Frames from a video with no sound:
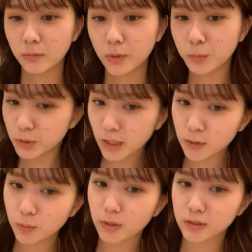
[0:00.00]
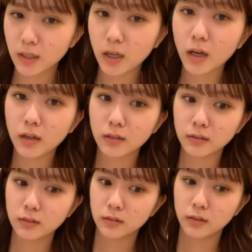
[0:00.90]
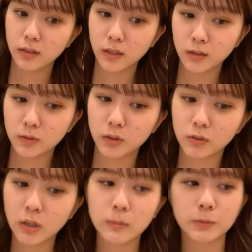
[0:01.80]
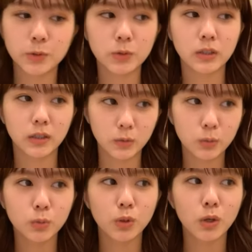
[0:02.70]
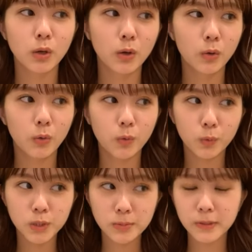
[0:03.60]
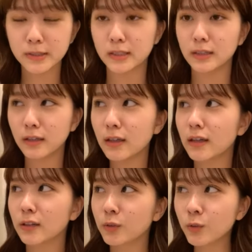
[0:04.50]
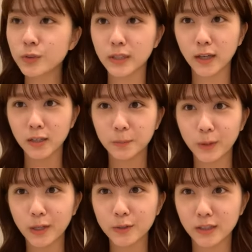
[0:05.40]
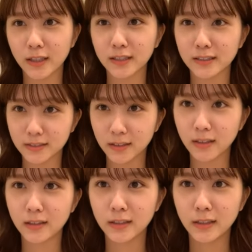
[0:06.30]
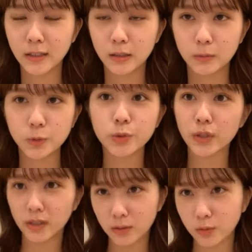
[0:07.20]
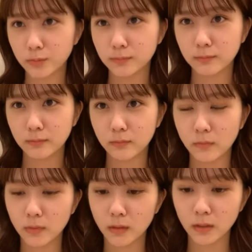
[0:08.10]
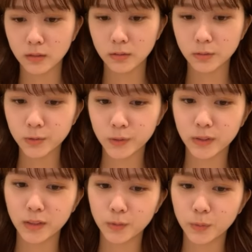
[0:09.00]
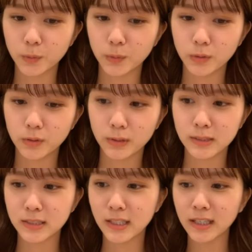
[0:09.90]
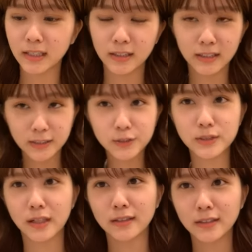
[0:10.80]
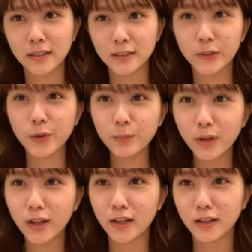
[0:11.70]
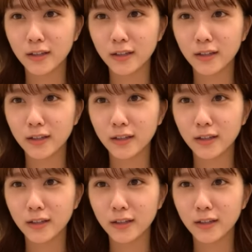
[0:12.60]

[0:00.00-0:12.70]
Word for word: 舞台とかさ映画とかドラマもそうだけどお芝居してたらどの世界にも行けるじゃないですか嘘だけど嘘だけど疑似体験できるじゃん例えば